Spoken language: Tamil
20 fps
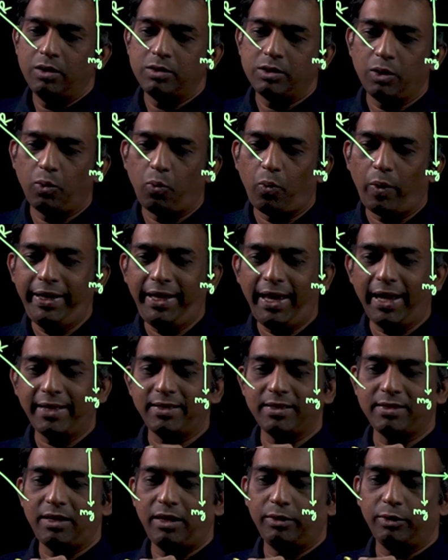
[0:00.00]
ஸோ ஒய்
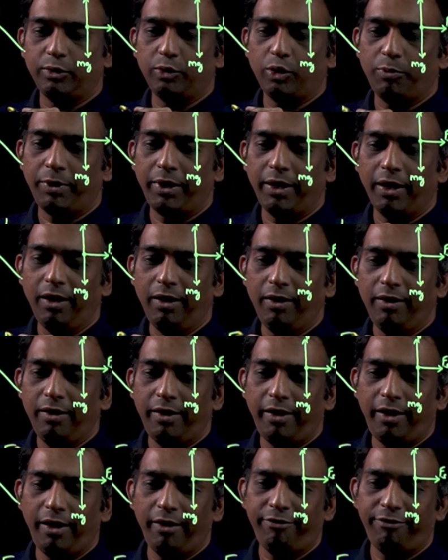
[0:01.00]
ஆக்சிஸில் எடுத்துக்கிட்டோம் அப்படின்னா
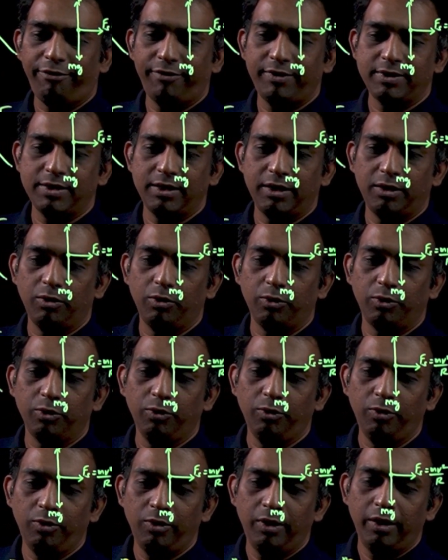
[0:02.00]
எஃப் இஸ் ஈக்குவல் டு
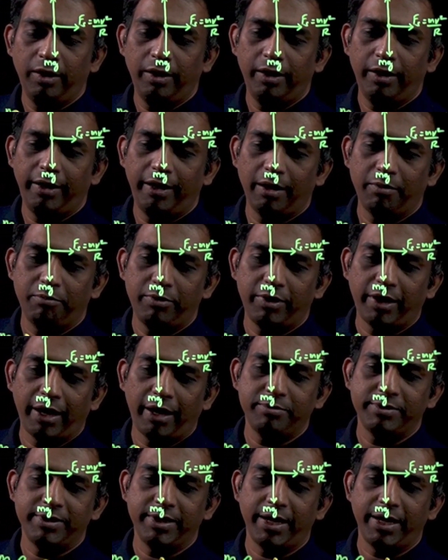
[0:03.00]
எம் டைம்ஸ்